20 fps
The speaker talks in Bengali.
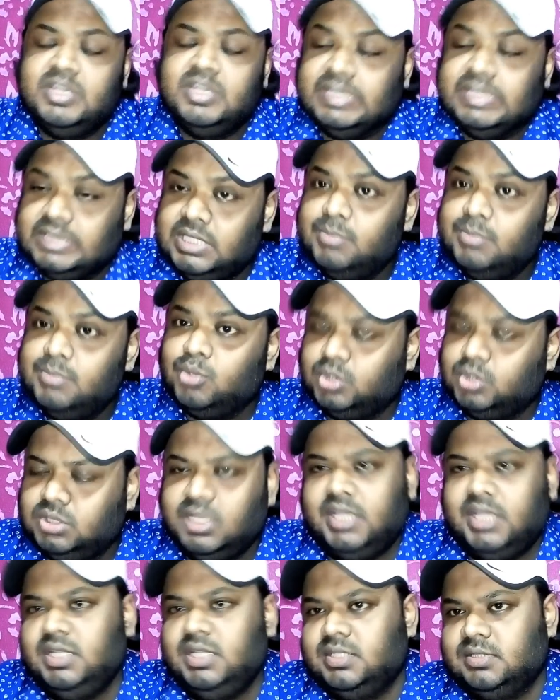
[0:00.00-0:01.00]

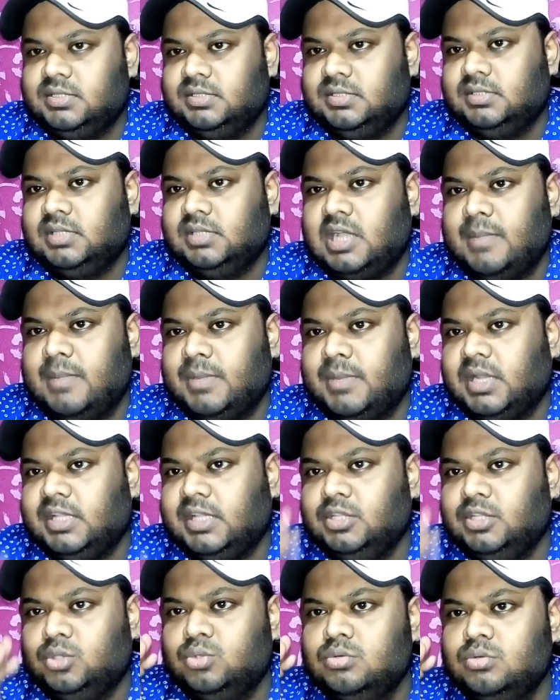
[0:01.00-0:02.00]
ইতিমধ্যেই আমরা
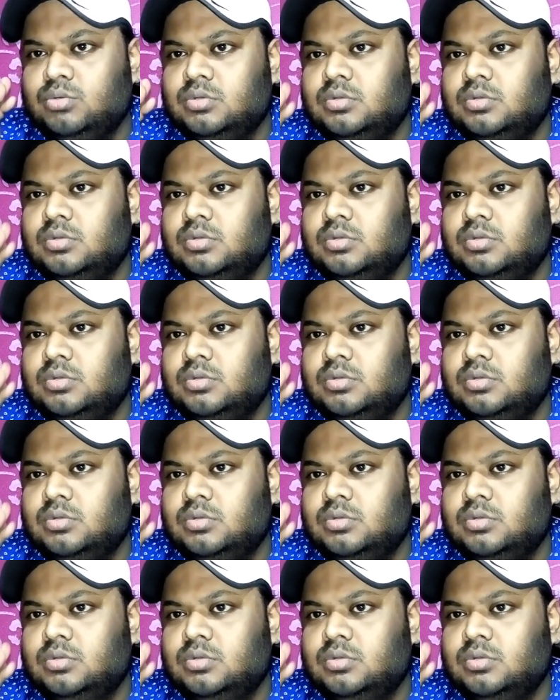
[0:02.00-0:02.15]
কিন্তু